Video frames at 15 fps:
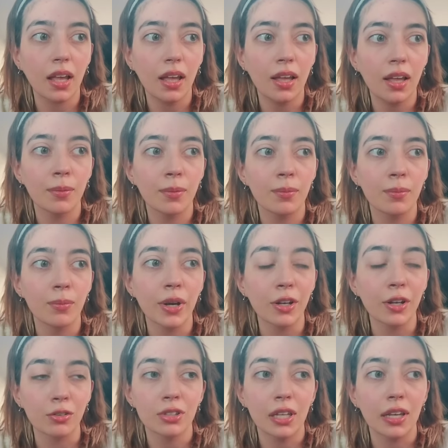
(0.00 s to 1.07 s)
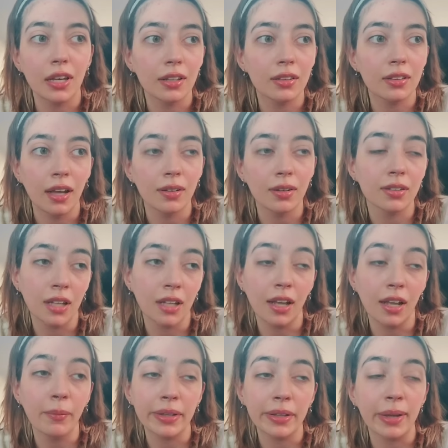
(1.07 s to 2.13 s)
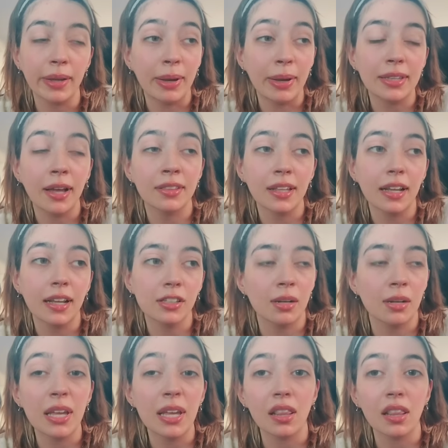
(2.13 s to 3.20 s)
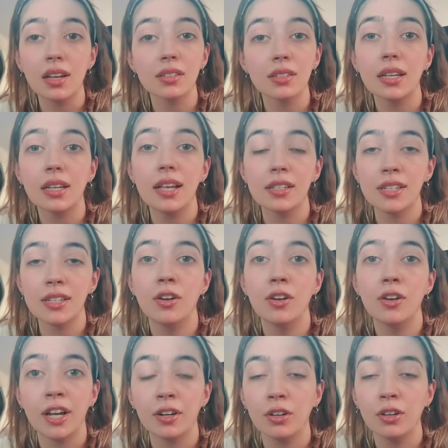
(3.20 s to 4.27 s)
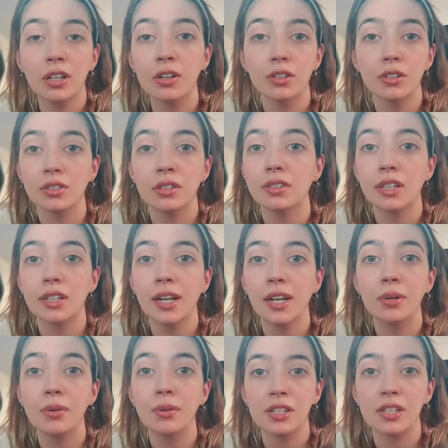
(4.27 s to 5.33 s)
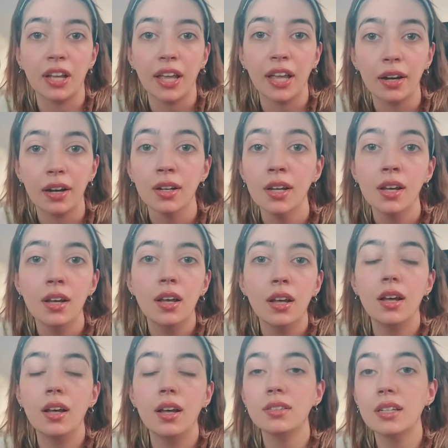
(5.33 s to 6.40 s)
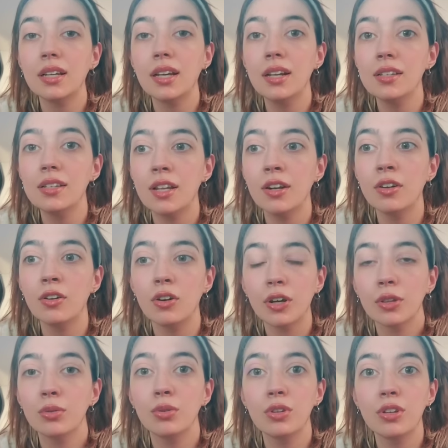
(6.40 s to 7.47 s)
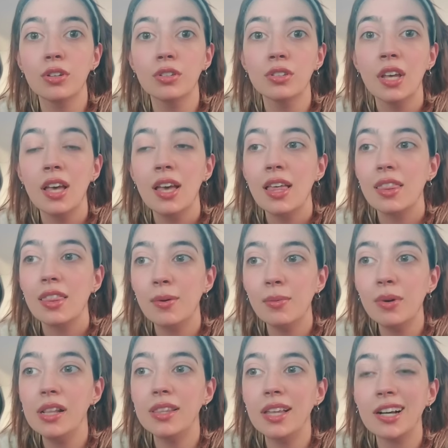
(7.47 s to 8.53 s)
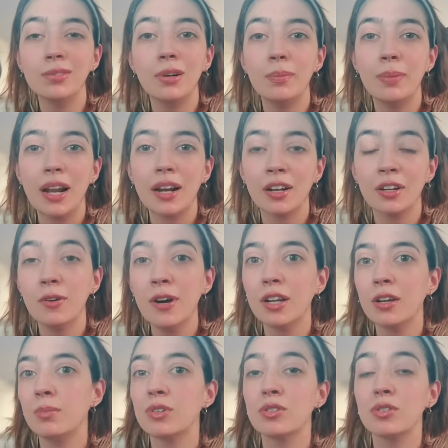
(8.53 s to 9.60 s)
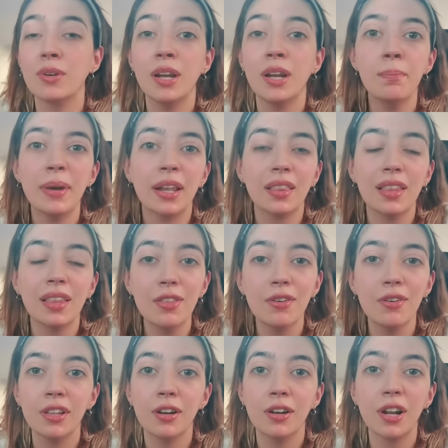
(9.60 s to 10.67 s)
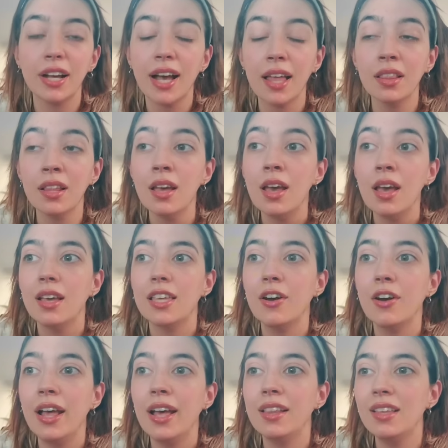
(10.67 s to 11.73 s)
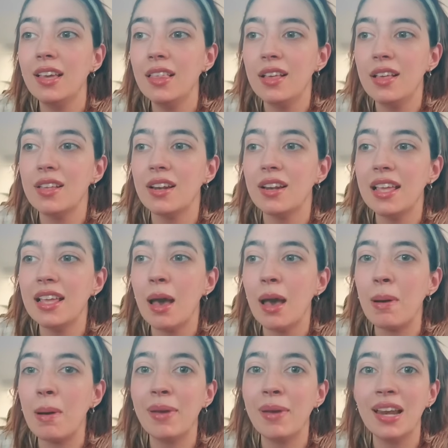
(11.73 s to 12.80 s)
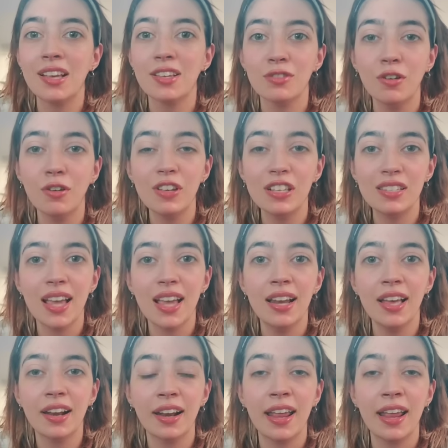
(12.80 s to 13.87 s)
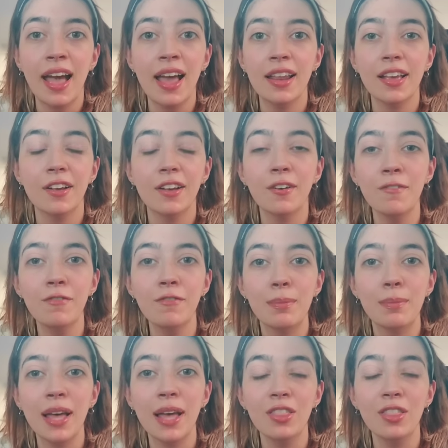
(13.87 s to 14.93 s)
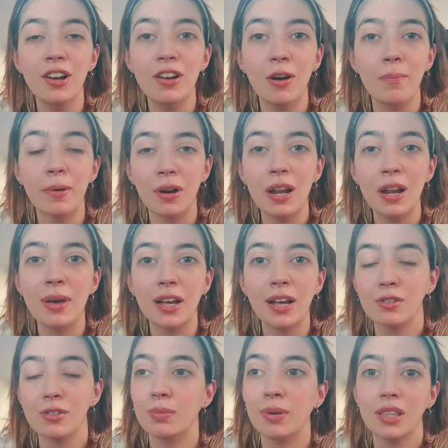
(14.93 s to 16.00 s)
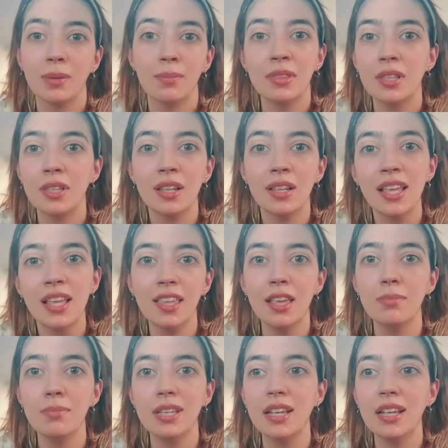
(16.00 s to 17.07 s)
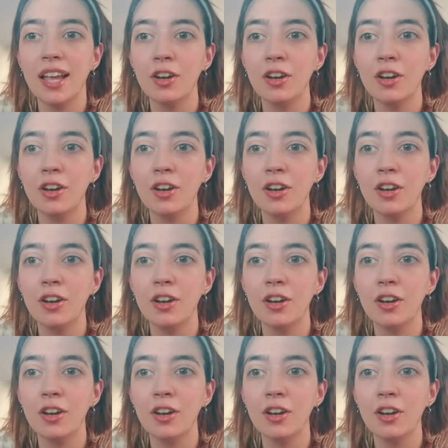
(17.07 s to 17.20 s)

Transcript: Em, bueno, sí, está, está, eh, está, bastante hecha mierda, así que le hacían los diagnósticos sin siquiera volver a chequear. Así que le hicieron los estudios de vuelta como para renovar como si se hubieran perdido en el huracán, y ahora Didi tenía papeles oficiales reales confirmando los problemas que supuestamente tenía Gypsy que